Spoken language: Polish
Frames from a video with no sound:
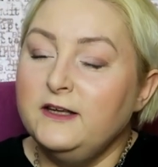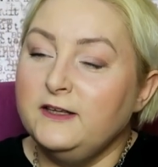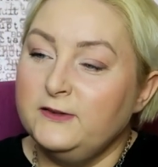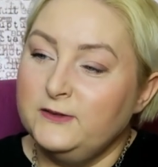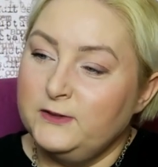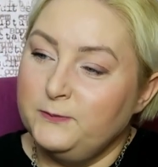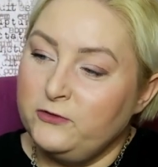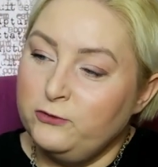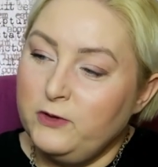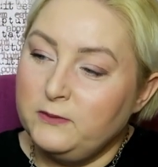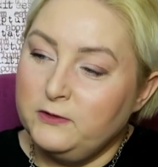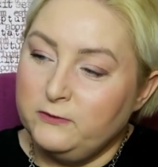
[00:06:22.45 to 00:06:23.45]
kiedy
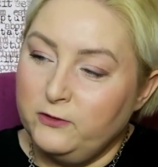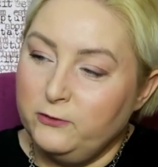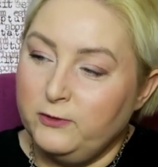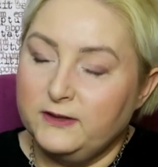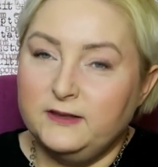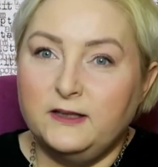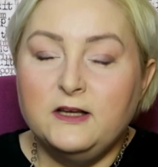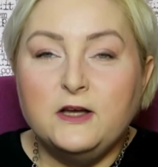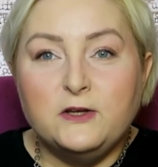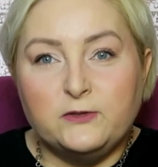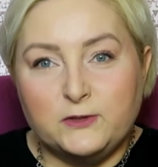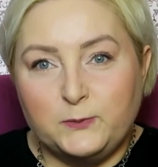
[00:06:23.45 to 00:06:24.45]
zobaczyłam tę okładkę,
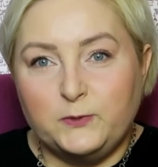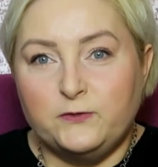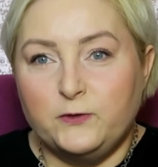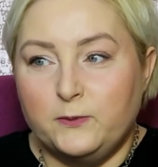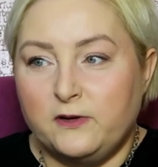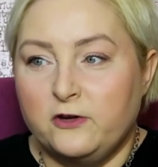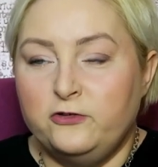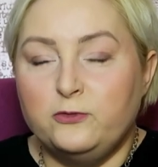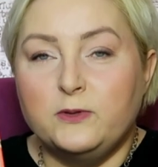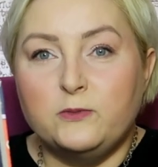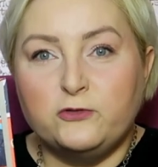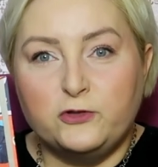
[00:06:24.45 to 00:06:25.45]
to sobie
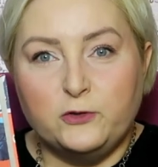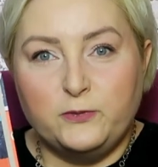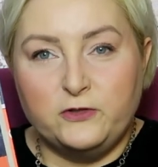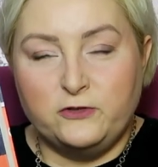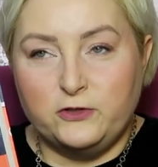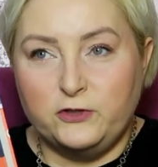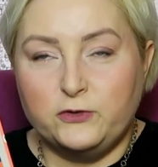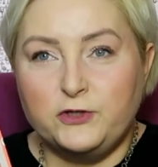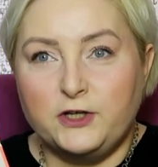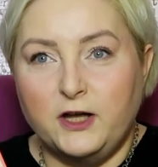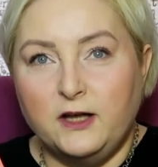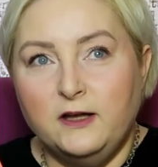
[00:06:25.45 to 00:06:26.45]
wyobraziłam, że to będzie
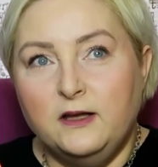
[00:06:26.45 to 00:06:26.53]
książka